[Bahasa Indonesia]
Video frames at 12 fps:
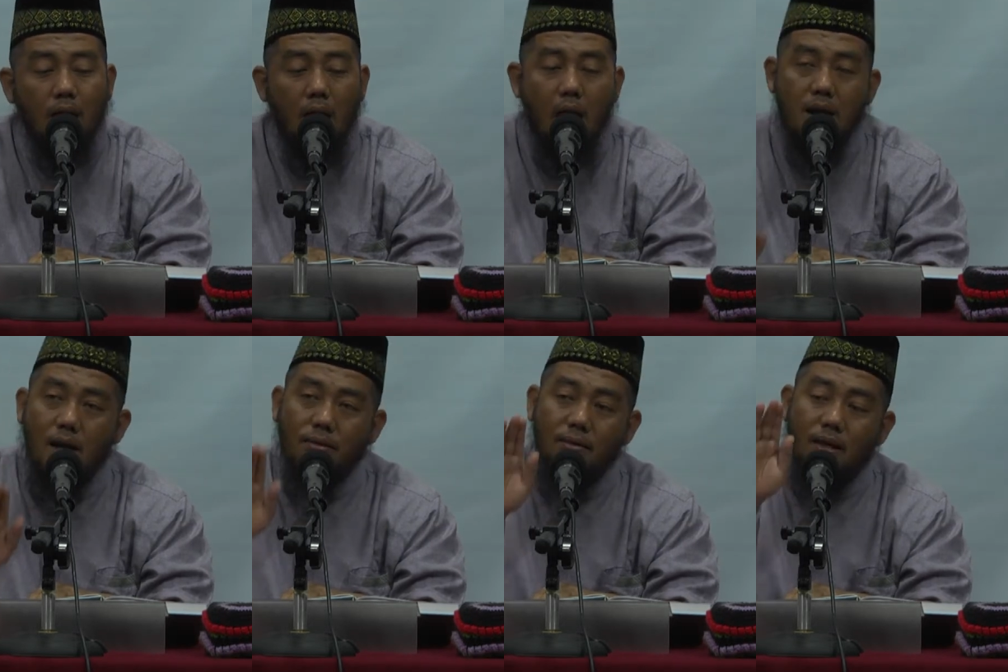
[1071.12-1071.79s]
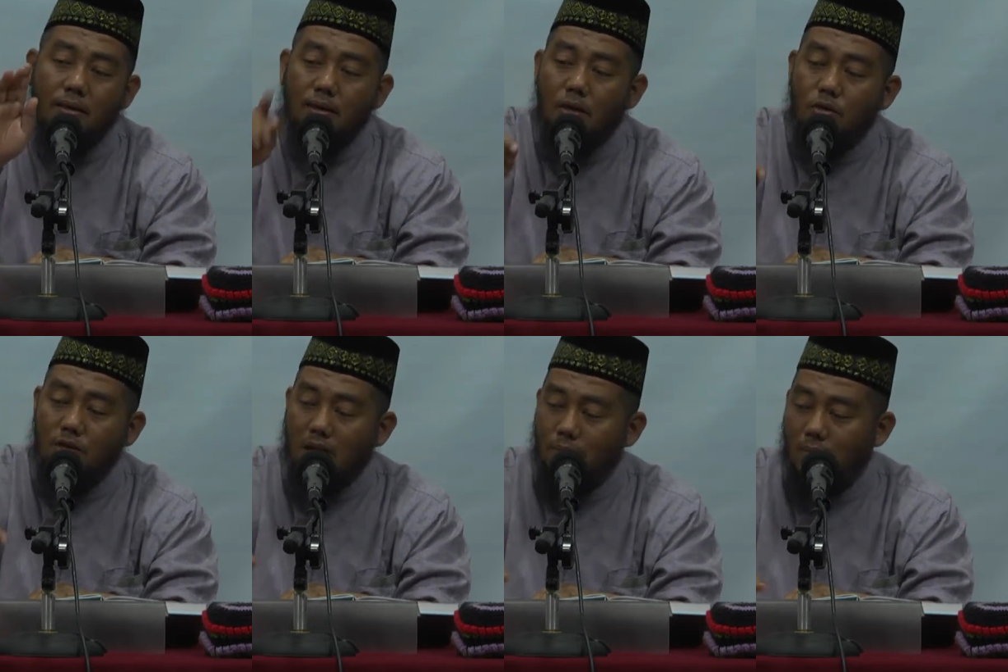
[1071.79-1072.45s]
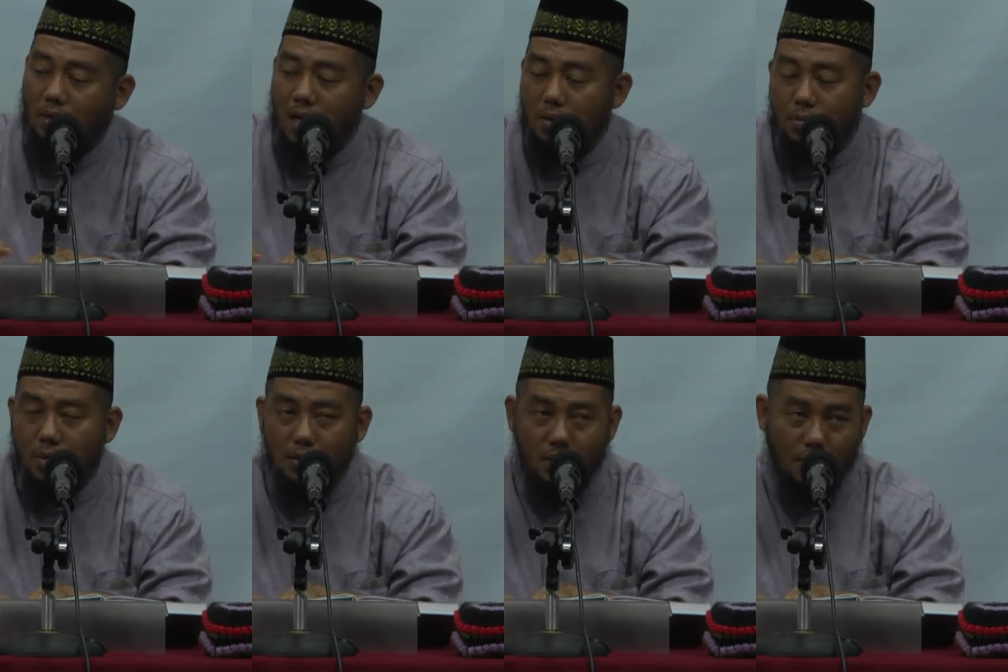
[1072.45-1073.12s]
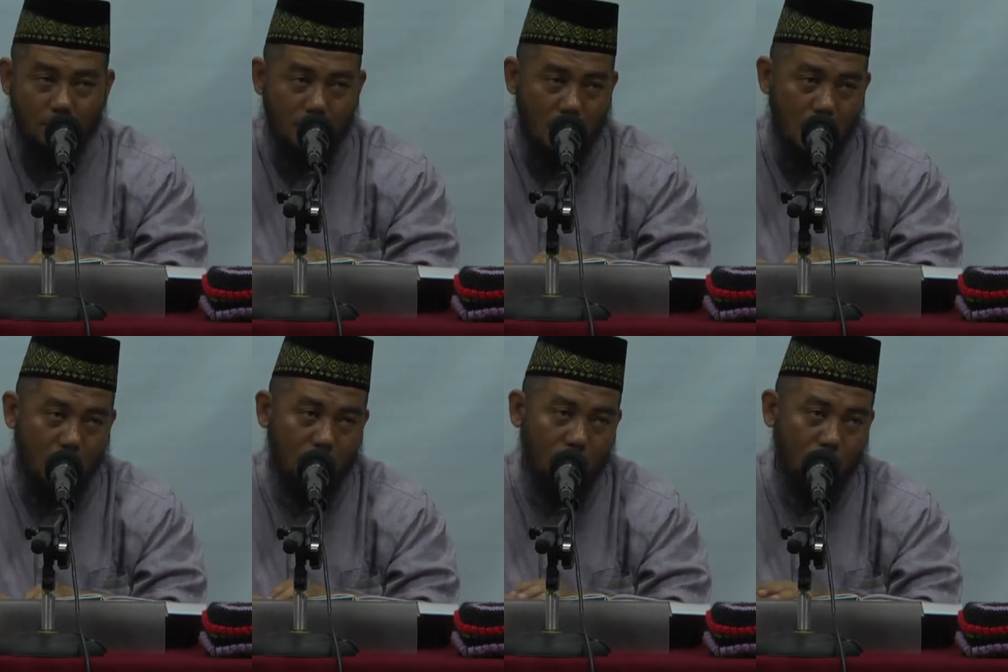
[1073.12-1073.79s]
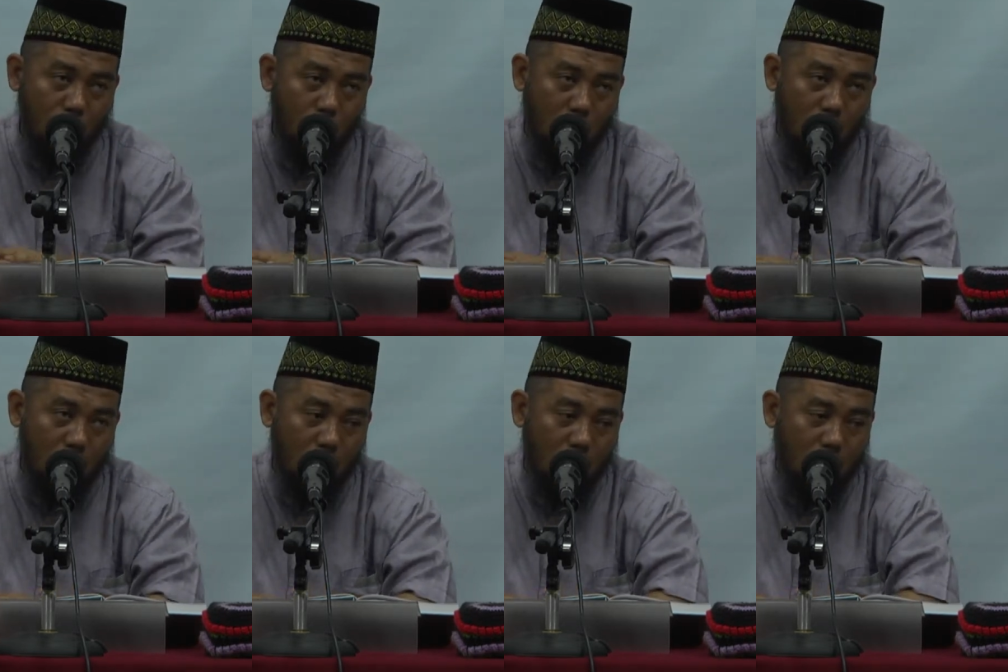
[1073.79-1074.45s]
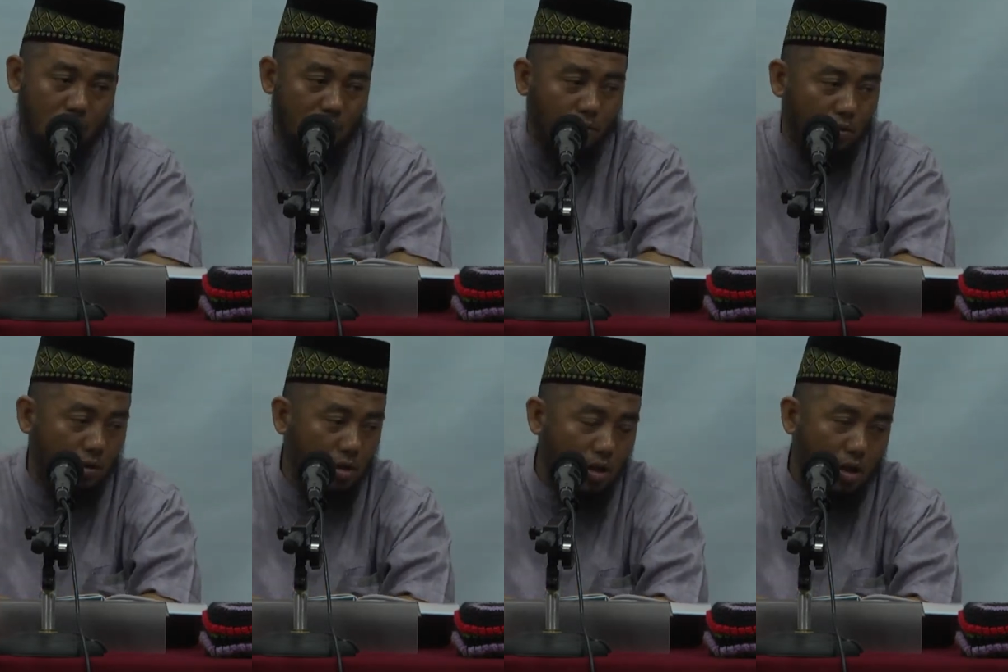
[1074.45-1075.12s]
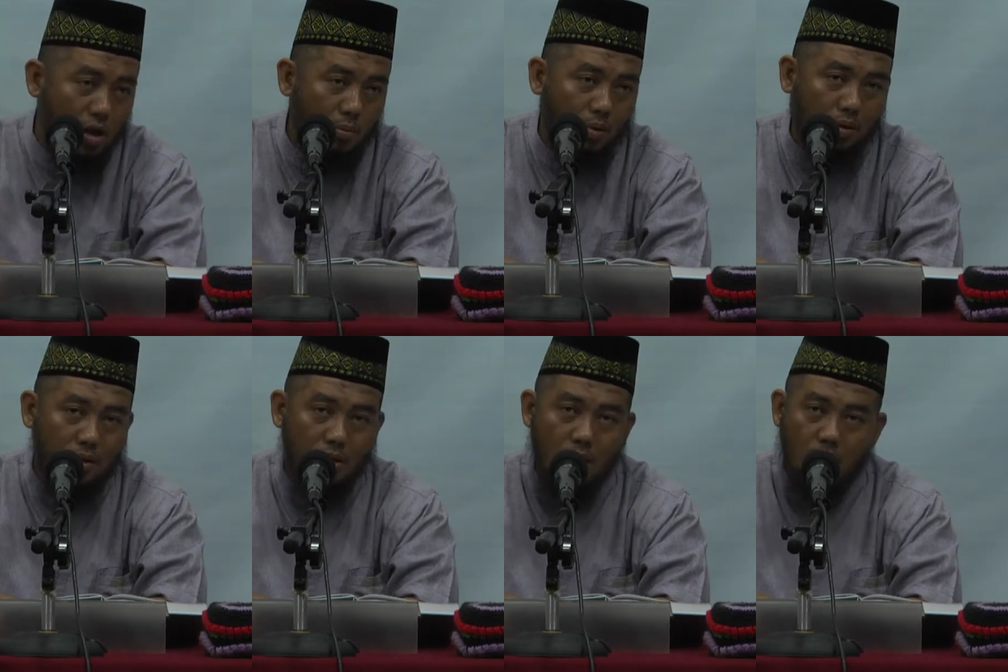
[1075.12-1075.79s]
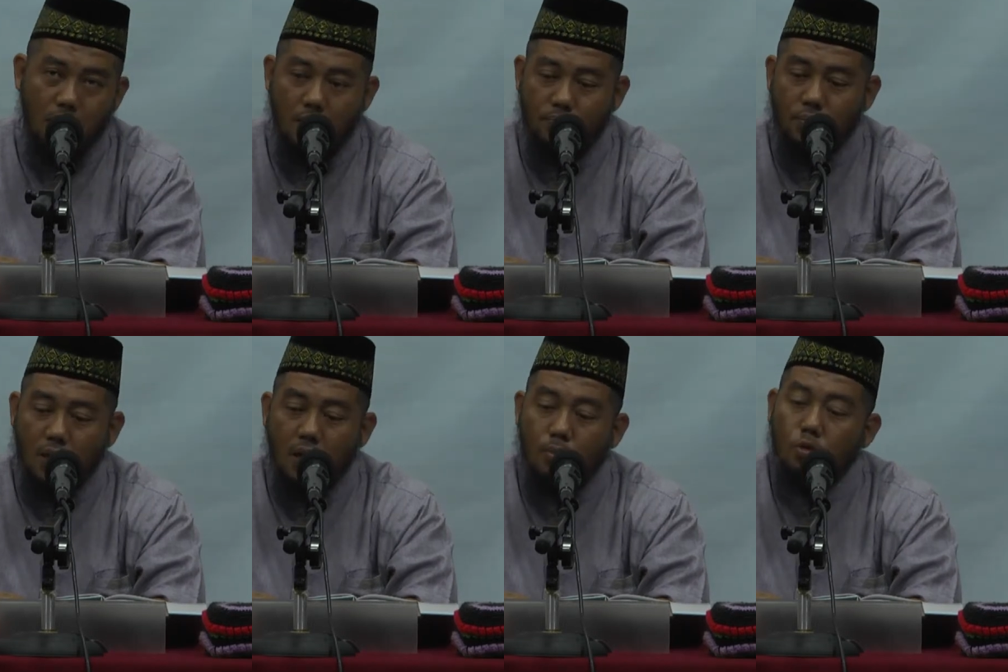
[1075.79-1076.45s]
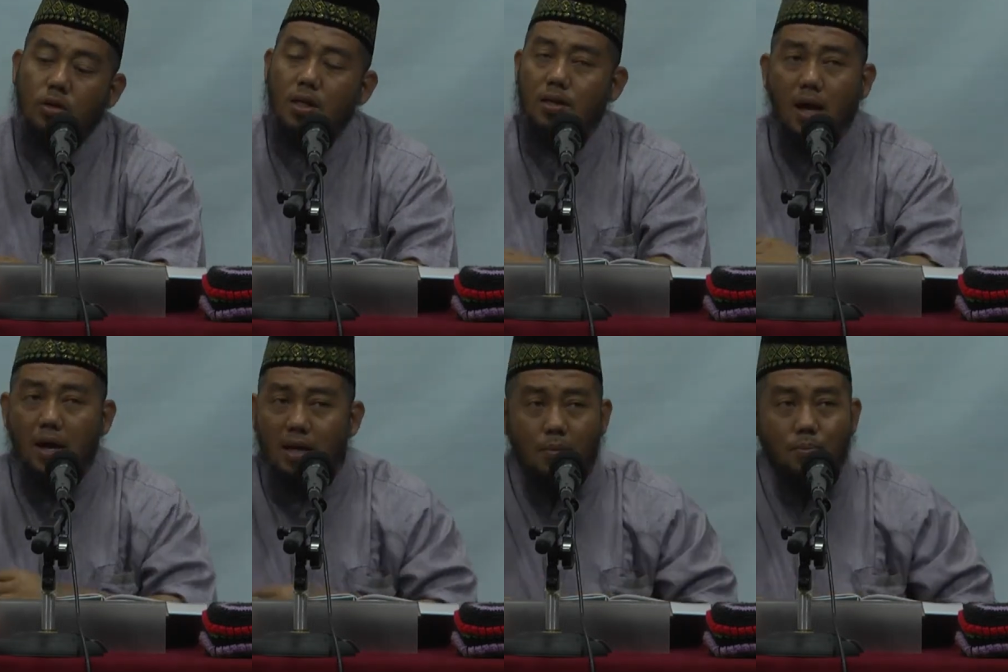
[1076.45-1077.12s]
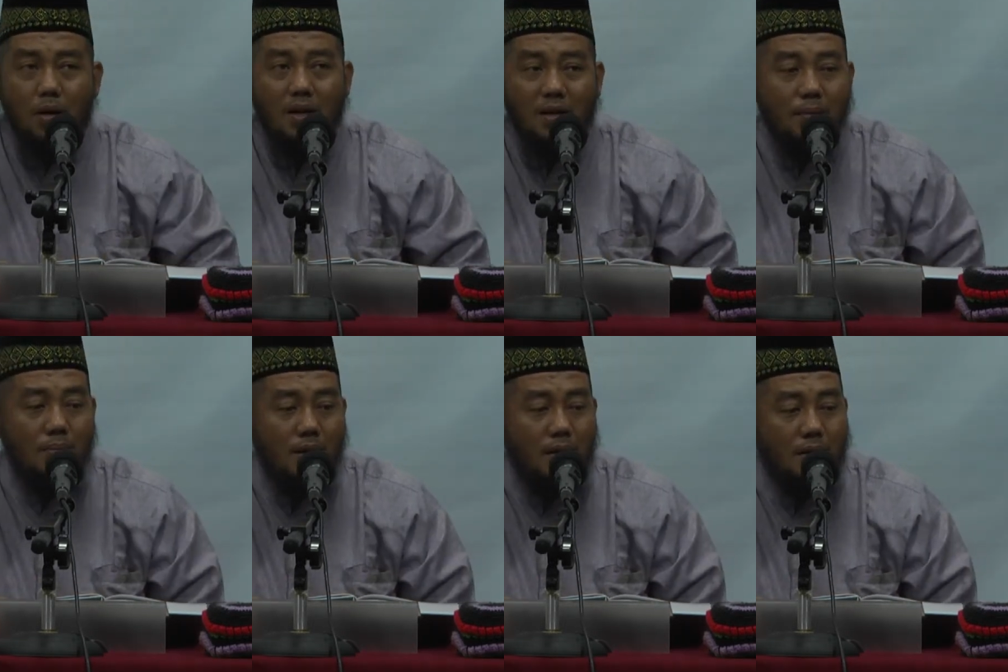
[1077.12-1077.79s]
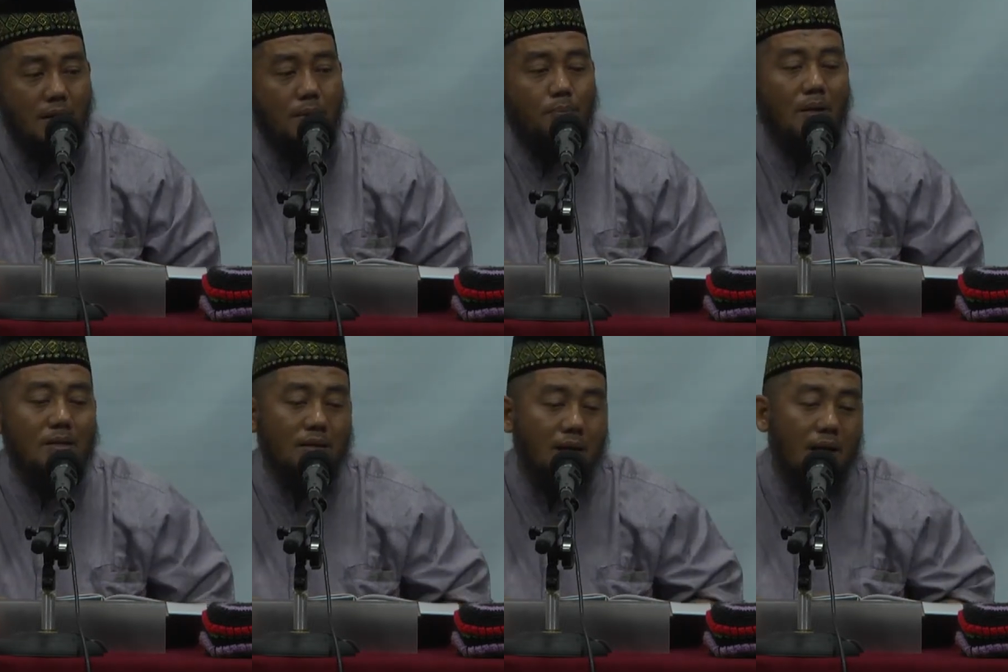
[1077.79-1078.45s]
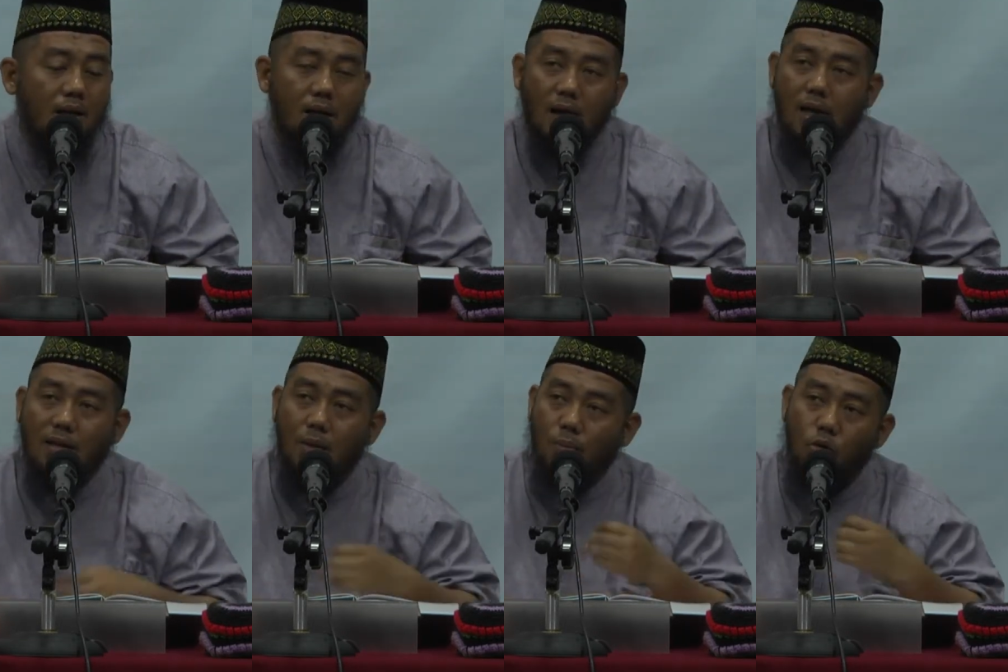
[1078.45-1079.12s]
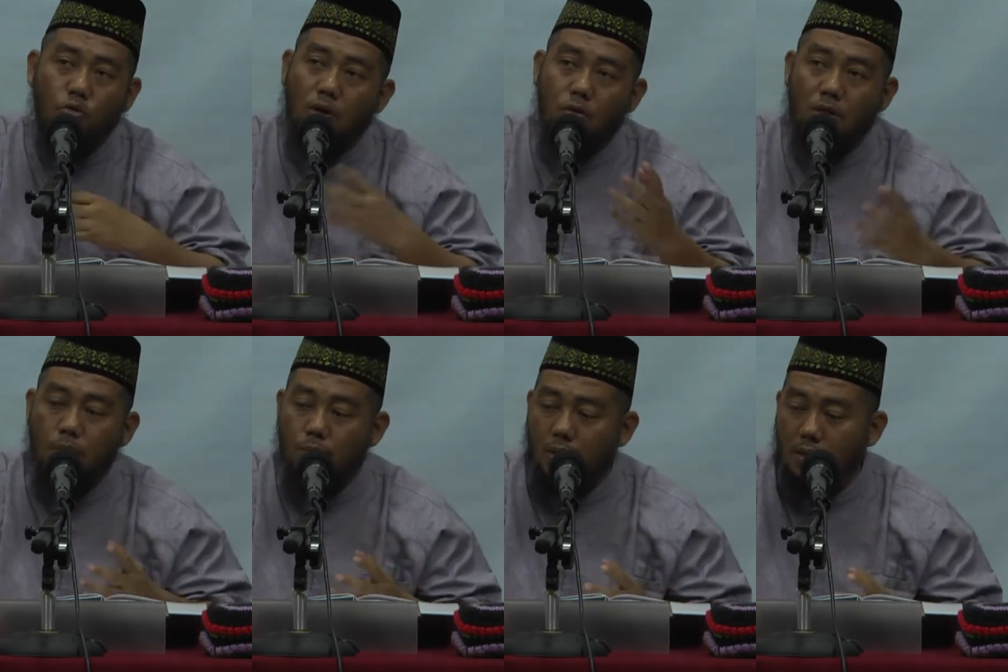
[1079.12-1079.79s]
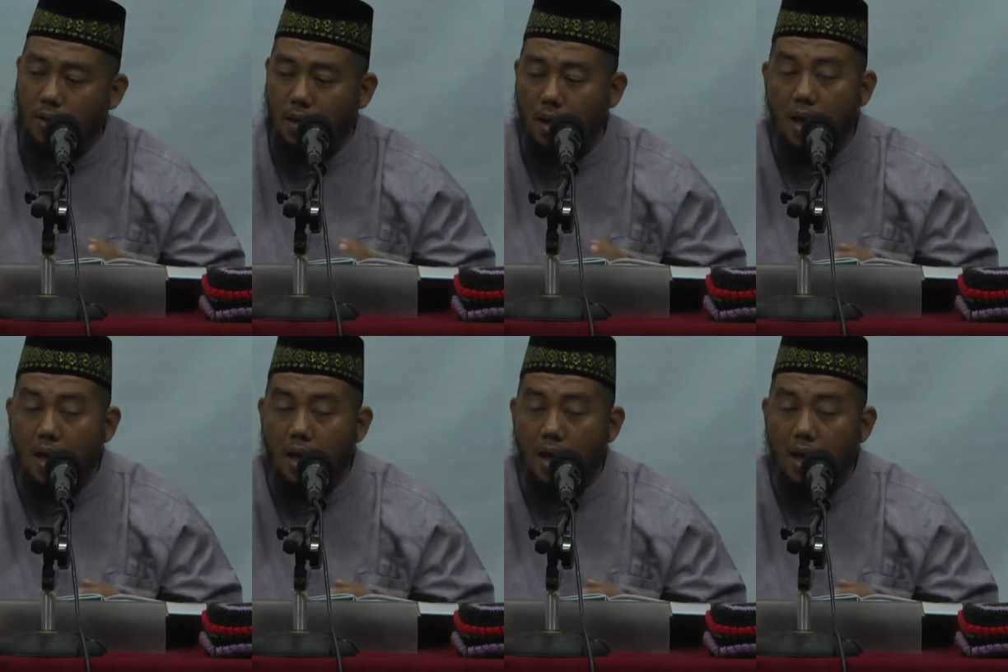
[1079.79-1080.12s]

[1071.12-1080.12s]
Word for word: Anda tidak tahu siapa yang telah memberikan kepada Anda semua kebaikan tersebut. Pertanyaannya, mungkinkah Anda berdiam diri dan pasrah, ah tak perlu tahu siapa yang memberikan?